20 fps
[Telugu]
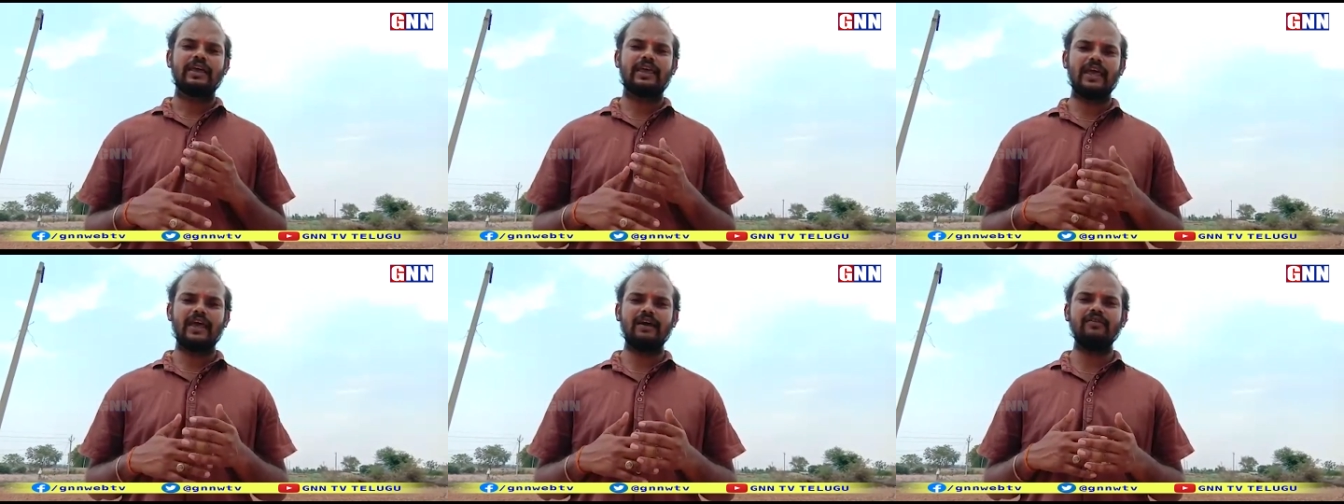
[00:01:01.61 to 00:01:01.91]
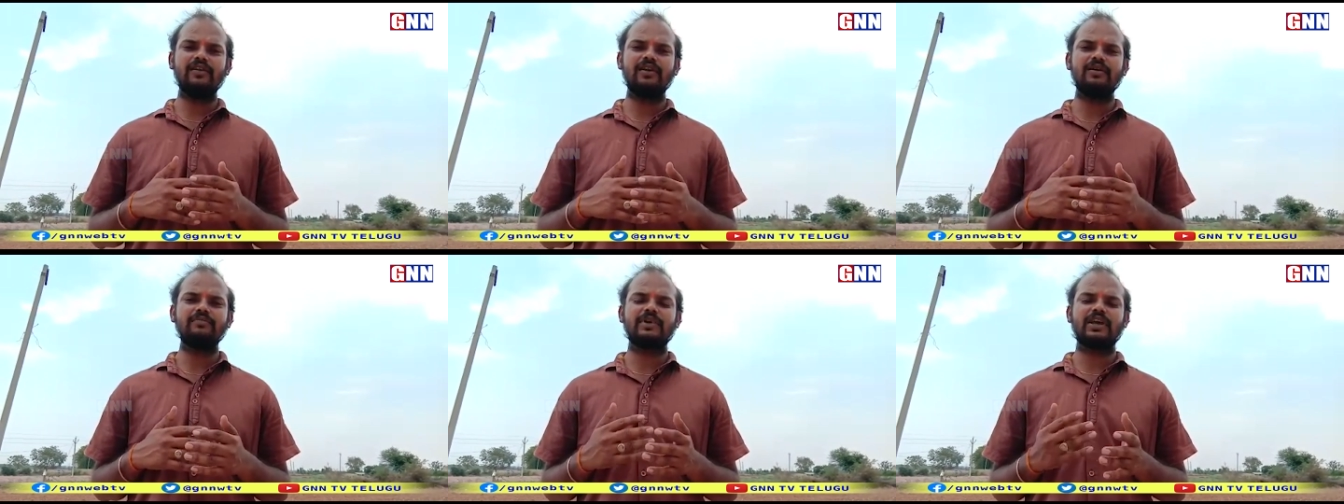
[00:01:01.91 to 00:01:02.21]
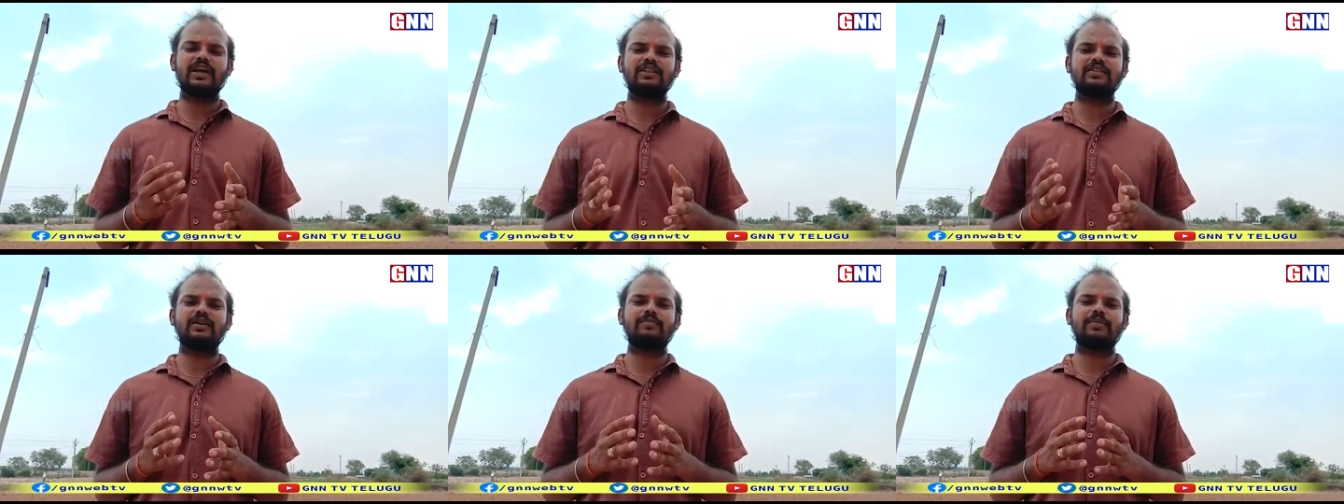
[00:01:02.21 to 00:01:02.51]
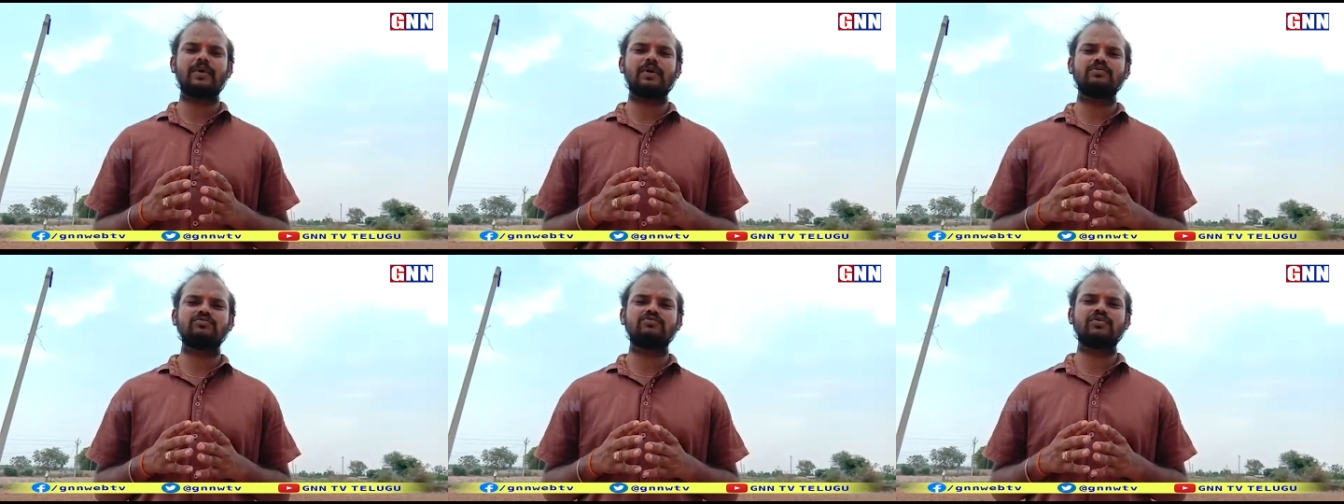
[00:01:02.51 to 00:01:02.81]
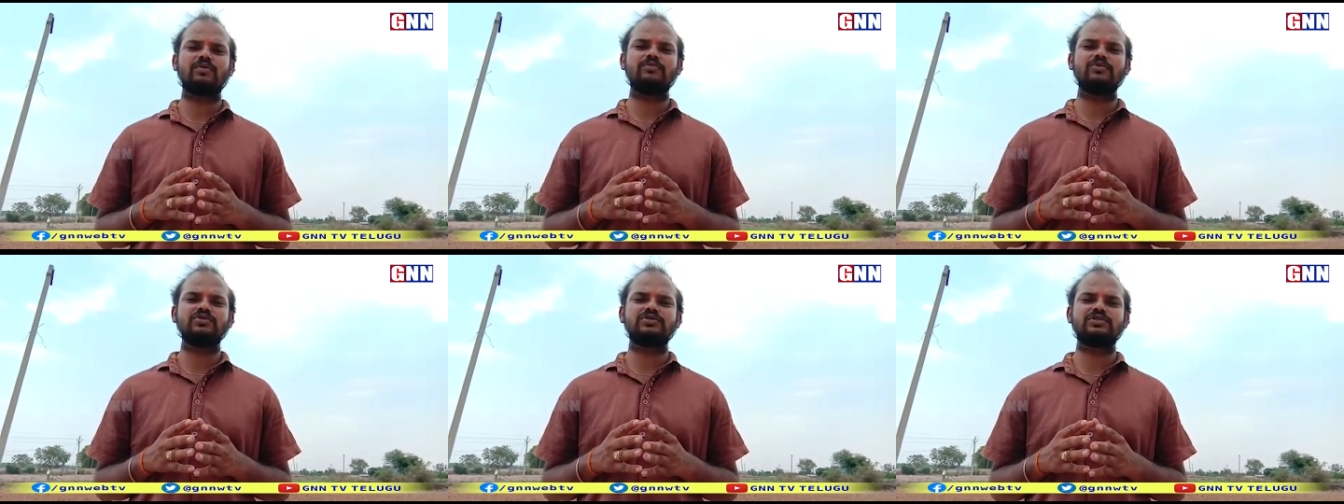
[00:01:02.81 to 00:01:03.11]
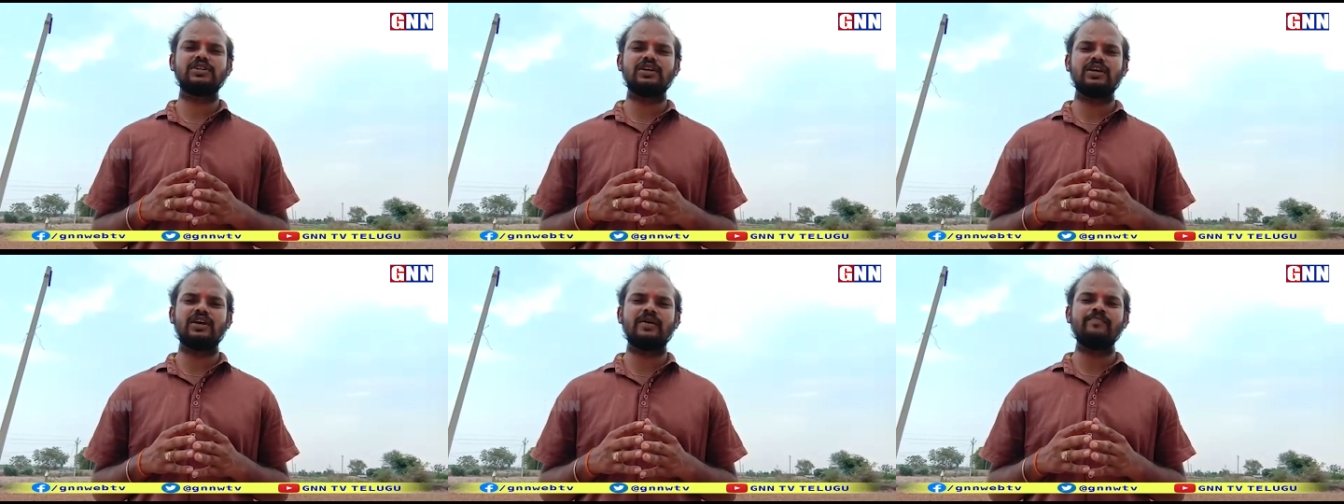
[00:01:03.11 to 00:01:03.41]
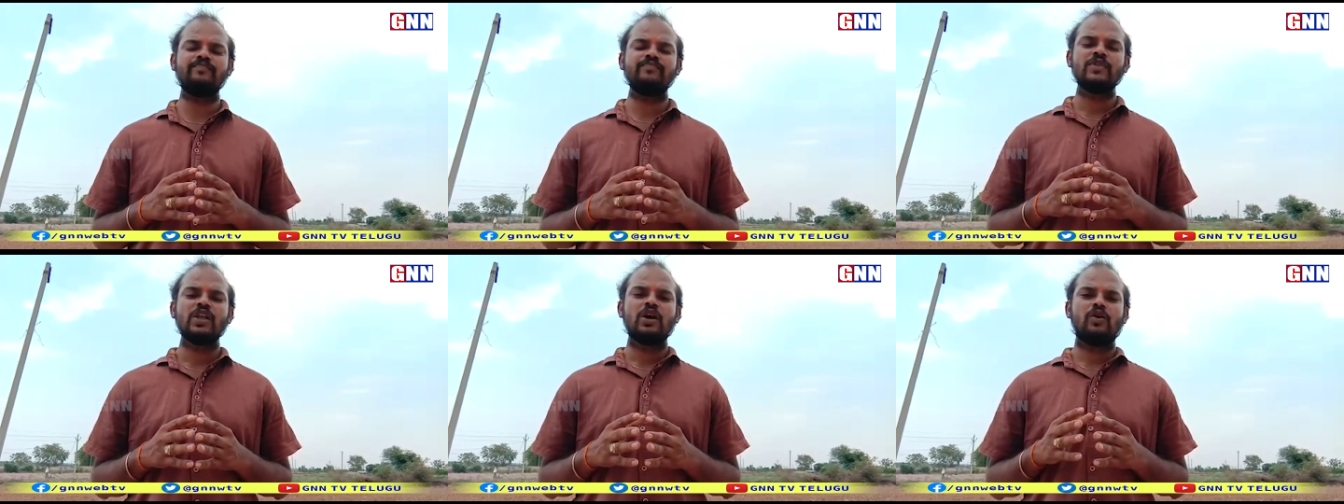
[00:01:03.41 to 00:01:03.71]
కేవలం కేంద్ర ప్రభుత్వం నుంచి
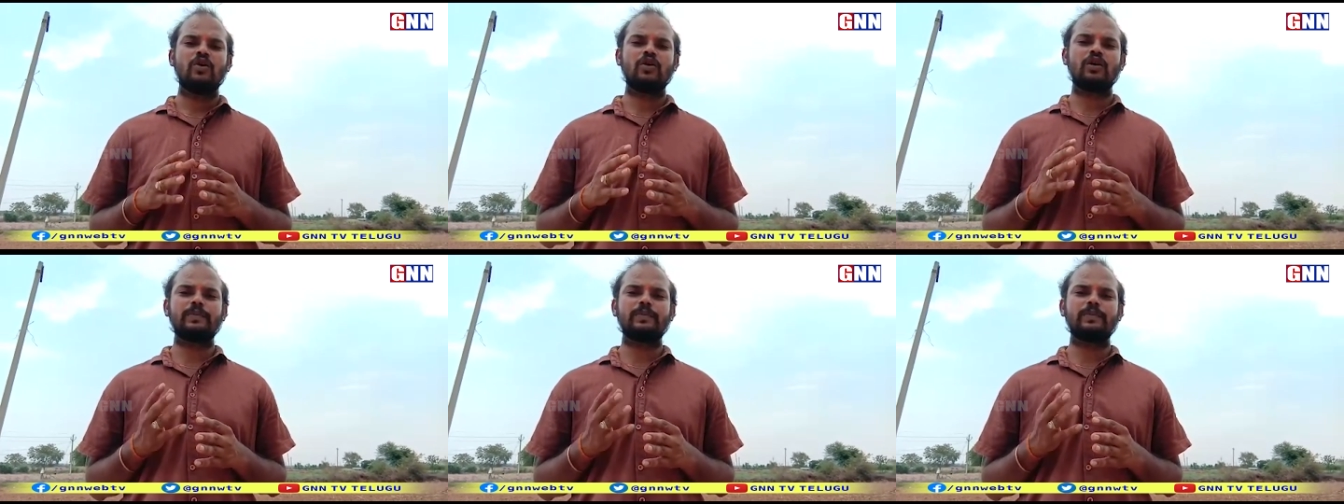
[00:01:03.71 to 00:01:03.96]
ఒక